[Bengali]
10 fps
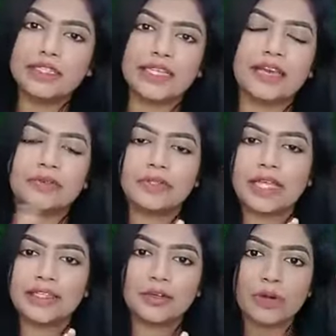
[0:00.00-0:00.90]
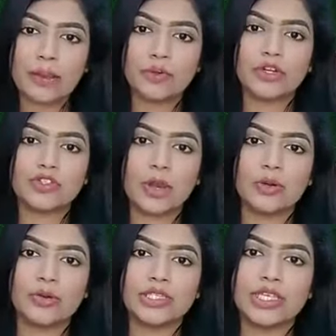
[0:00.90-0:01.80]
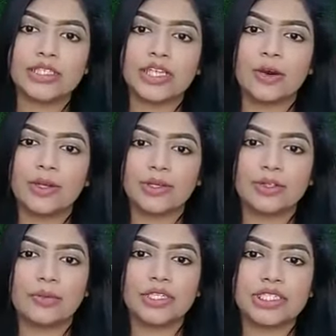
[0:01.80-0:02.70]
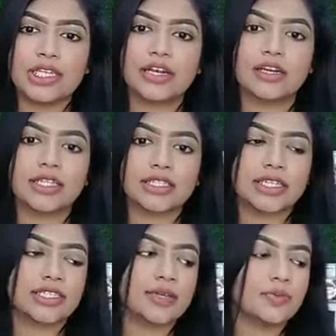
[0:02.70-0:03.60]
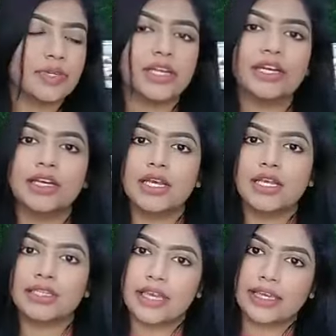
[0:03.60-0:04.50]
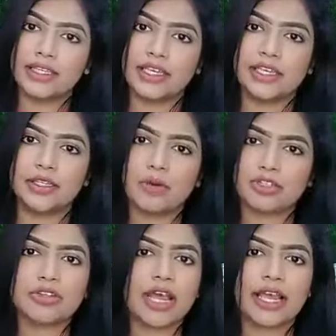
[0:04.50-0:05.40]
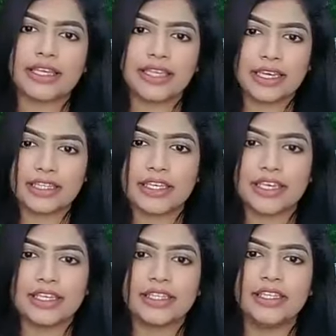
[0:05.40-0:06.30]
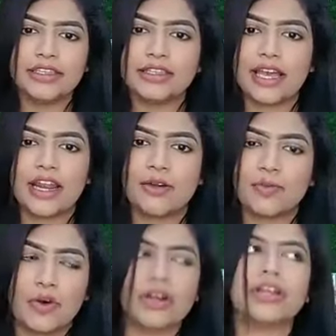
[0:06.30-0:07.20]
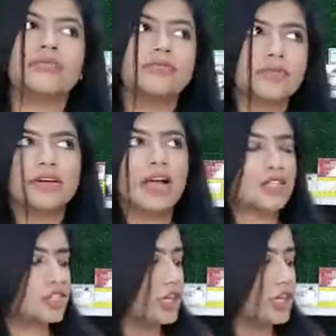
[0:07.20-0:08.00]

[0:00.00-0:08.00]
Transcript: লাইভে তাড়াতাড়ি করে আপুরা জয়েন হয়ে যাক তাহলে কিন্তু আমি শেয়ার কন্টেস্টের যে উইনার তাকে দেখিয়ে দিব আসলে আগে তাকে দেখিয়ে দিই তারপরে আসলে